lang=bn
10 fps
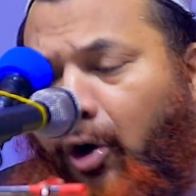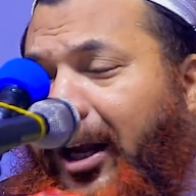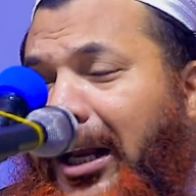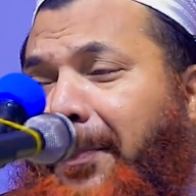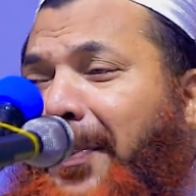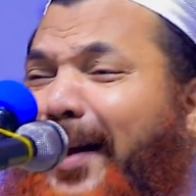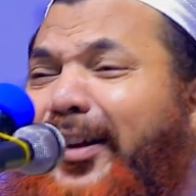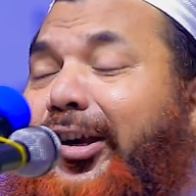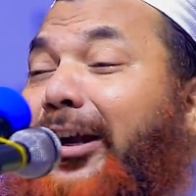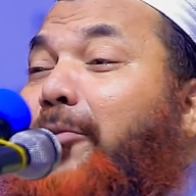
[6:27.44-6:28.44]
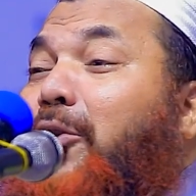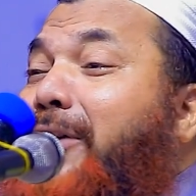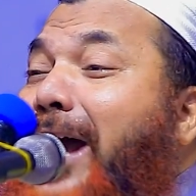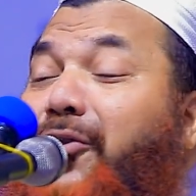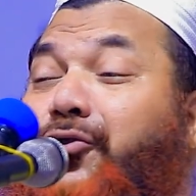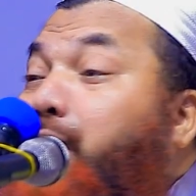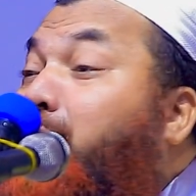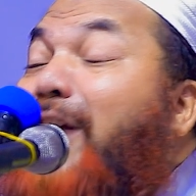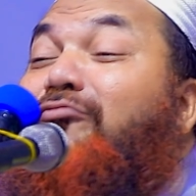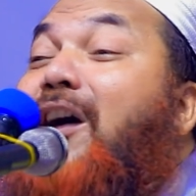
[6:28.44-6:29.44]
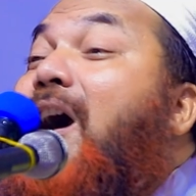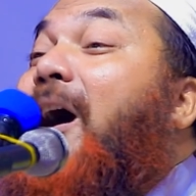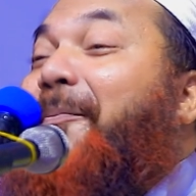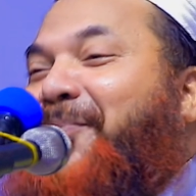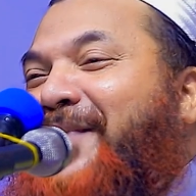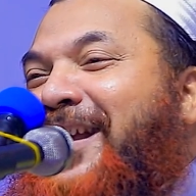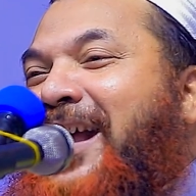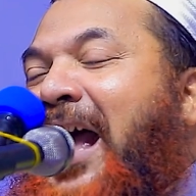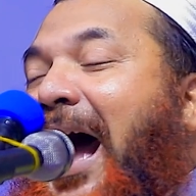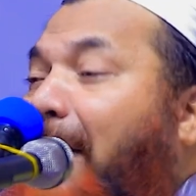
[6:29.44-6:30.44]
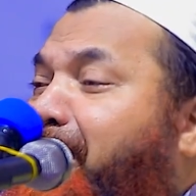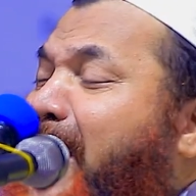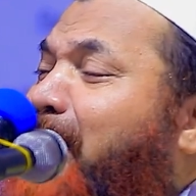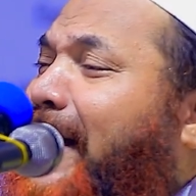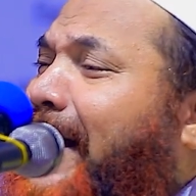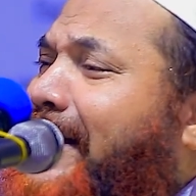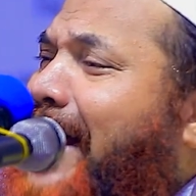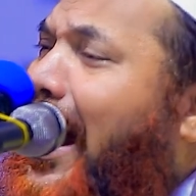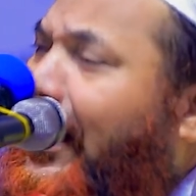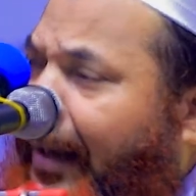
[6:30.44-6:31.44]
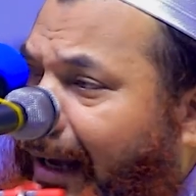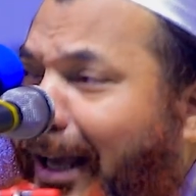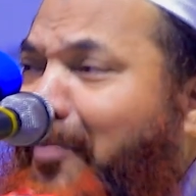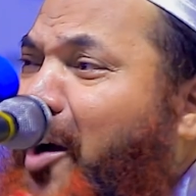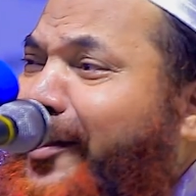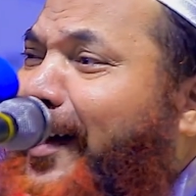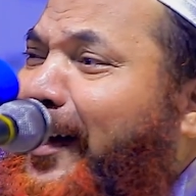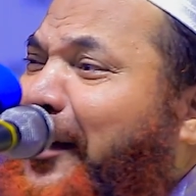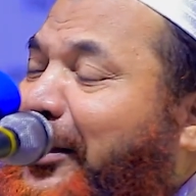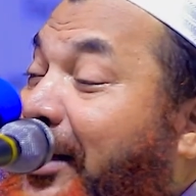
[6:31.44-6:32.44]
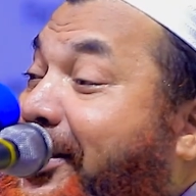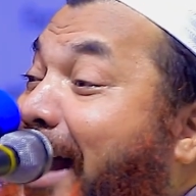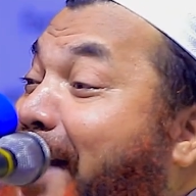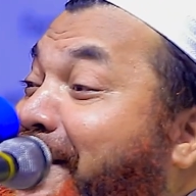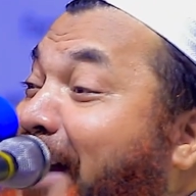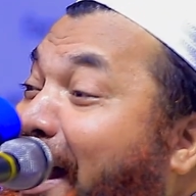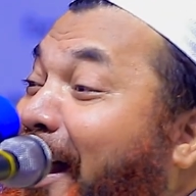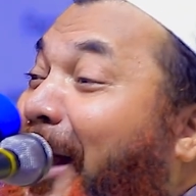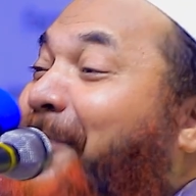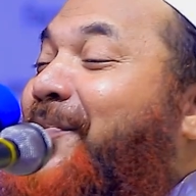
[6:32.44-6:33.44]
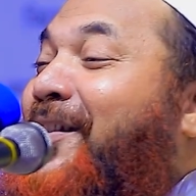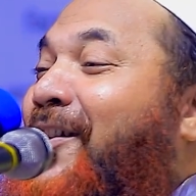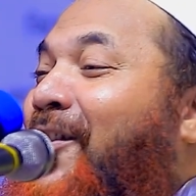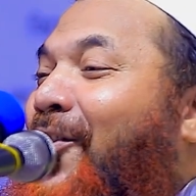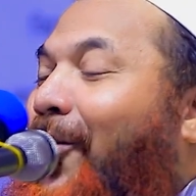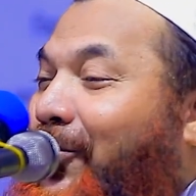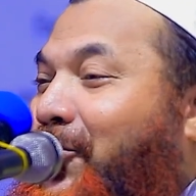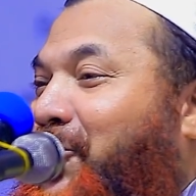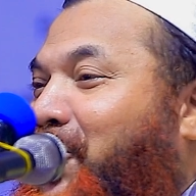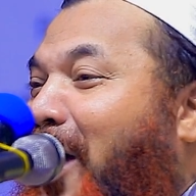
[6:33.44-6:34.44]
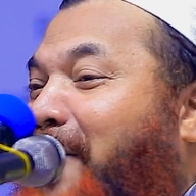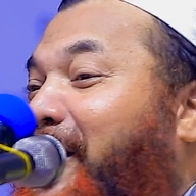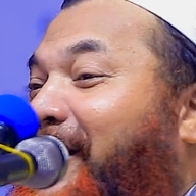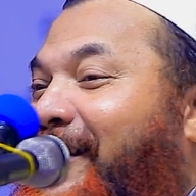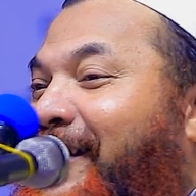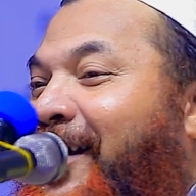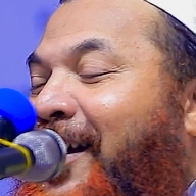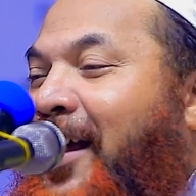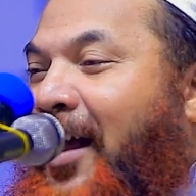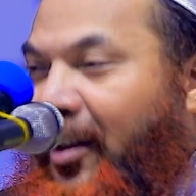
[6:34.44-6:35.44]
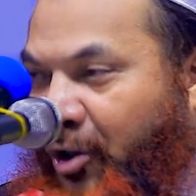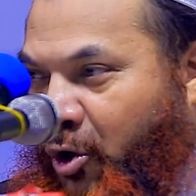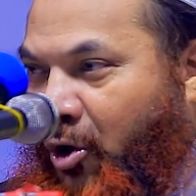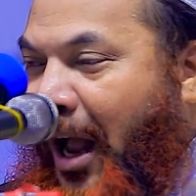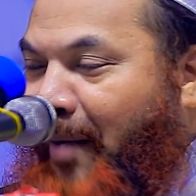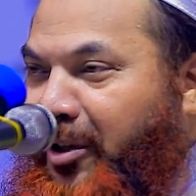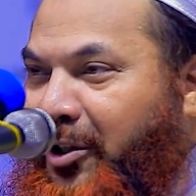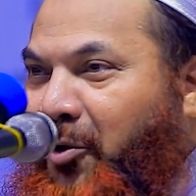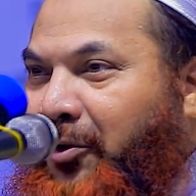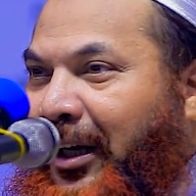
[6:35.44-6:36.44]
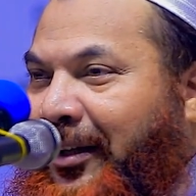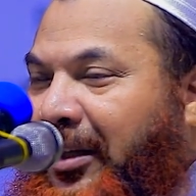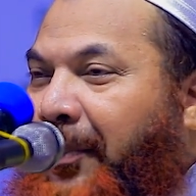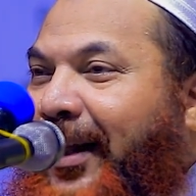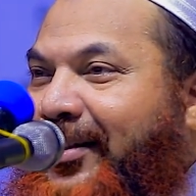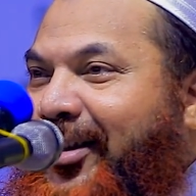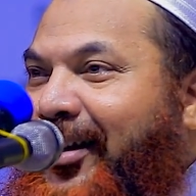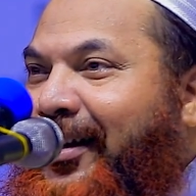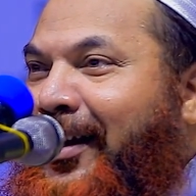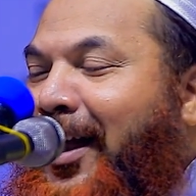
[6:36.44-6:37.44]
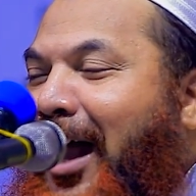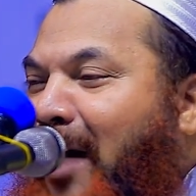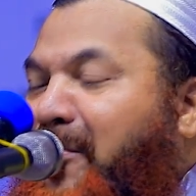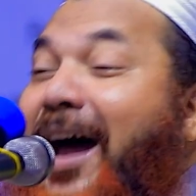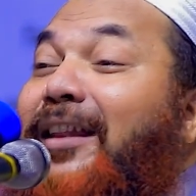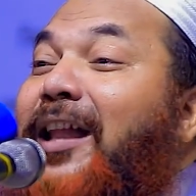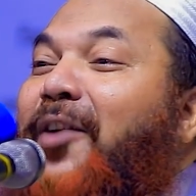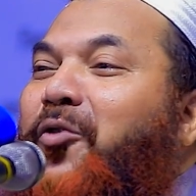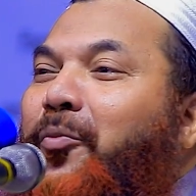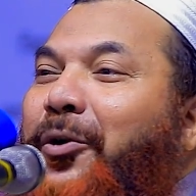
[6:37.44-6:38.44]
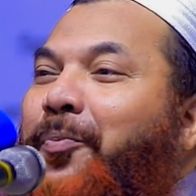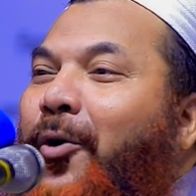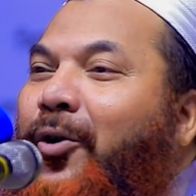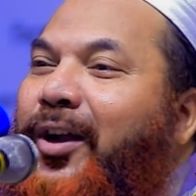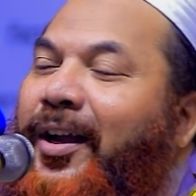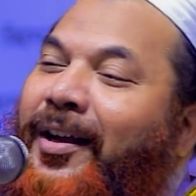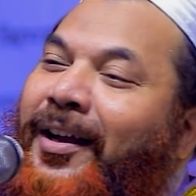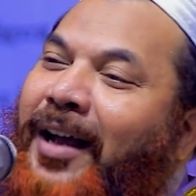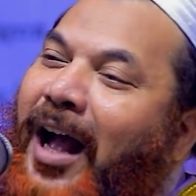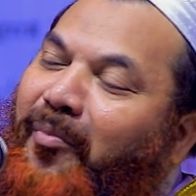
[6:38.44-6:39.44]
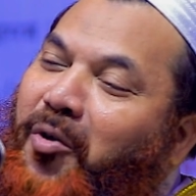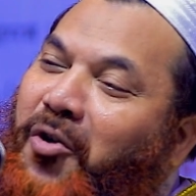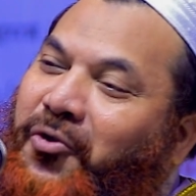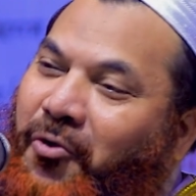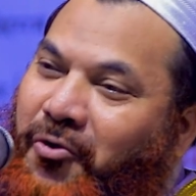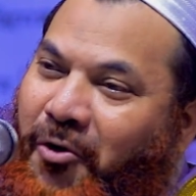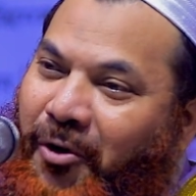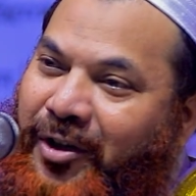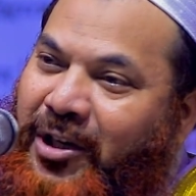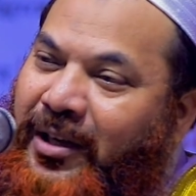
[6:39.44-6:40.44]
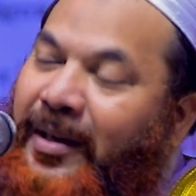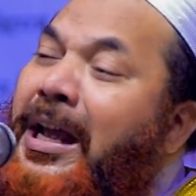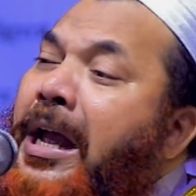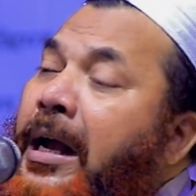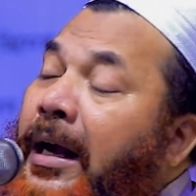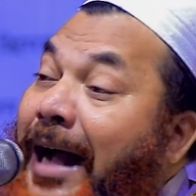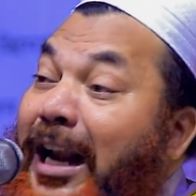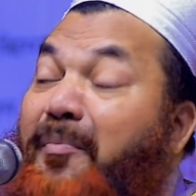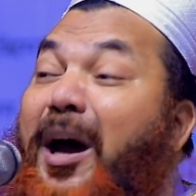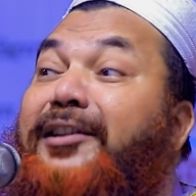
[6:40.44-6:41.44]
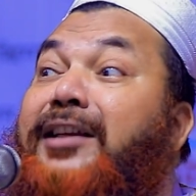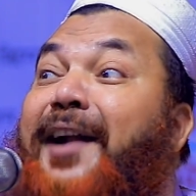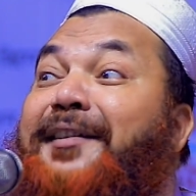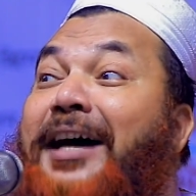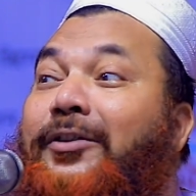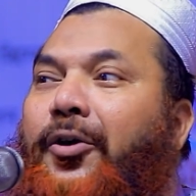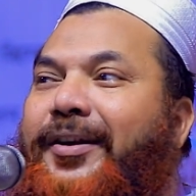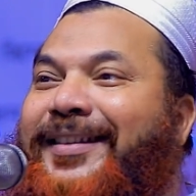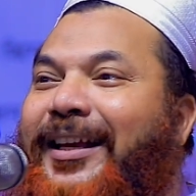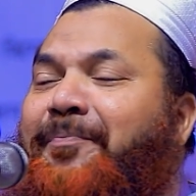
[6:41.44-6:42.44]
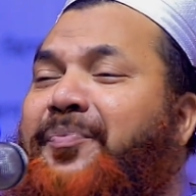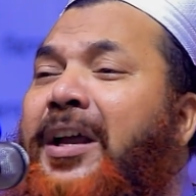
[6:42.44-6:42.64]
চোখের পানি ছেড়ে বলল ইয়ার সুর আল্লাহ আপনি আমাকে জেহাদের ময়দানে নিতে চান না অথচ আমি আমি যেন দেখতে পাচ্ছি আমি আল্লাহ নবীর পক্ষে আমি অস্ত্র ধরেছি কালেমার ঝান্ডা ধরেছি